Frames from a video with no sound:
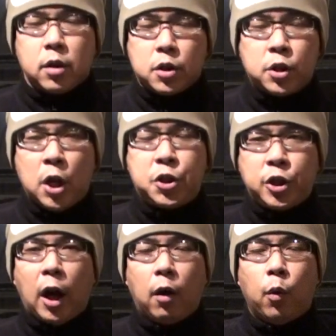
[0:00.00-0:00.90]
拙
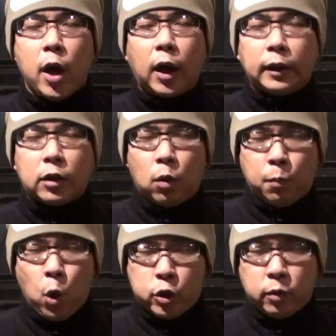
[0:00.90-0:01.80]
者、親方と
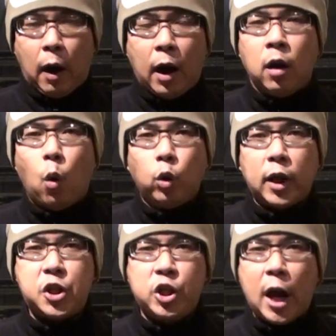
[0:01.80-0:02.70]
申すは、お
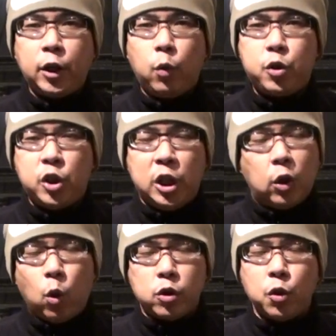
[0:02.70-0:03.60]
立ち会いのうちに
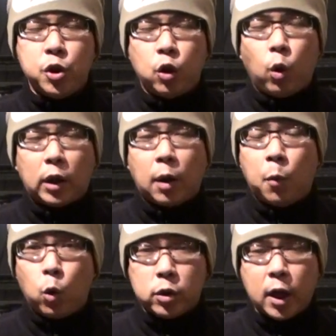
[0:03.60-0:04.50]
ご存知の方
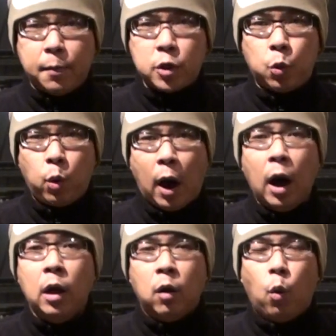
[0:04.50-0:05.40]
もござりましょう
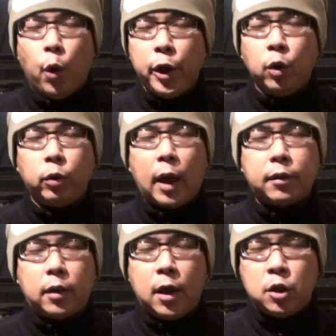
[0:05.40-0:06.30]
が、お江戸を立っ
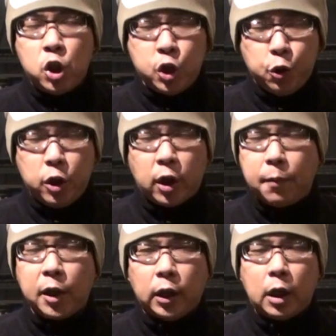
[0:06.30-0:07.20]
て二十里
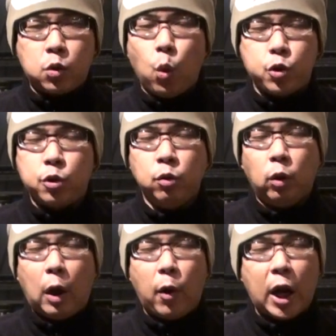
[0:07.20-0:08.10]
上方総州
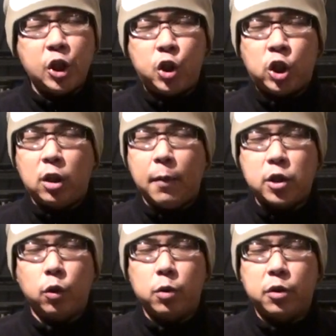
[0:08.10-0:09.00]
小田原一式
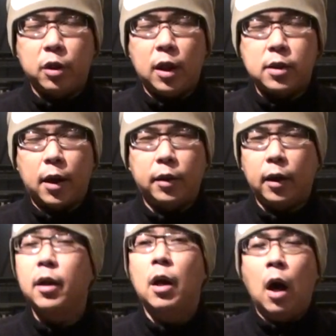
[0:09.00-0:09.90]
町を過ぎなされ
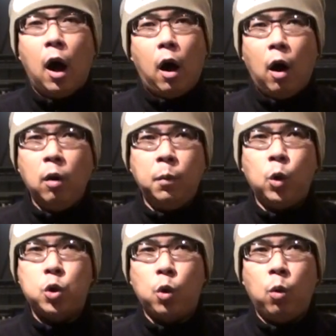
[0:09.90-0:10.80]
て、青
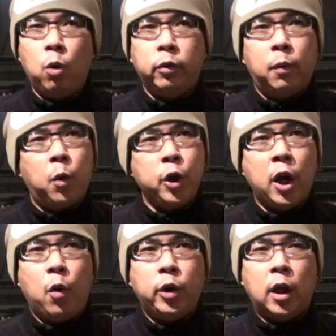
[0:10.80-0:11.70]
物町を上り
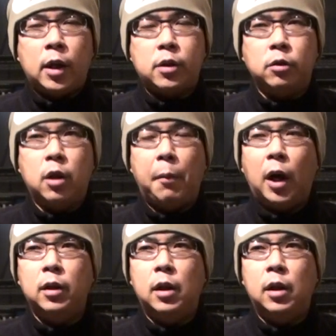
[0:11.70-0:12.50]
へおいでなさるれば、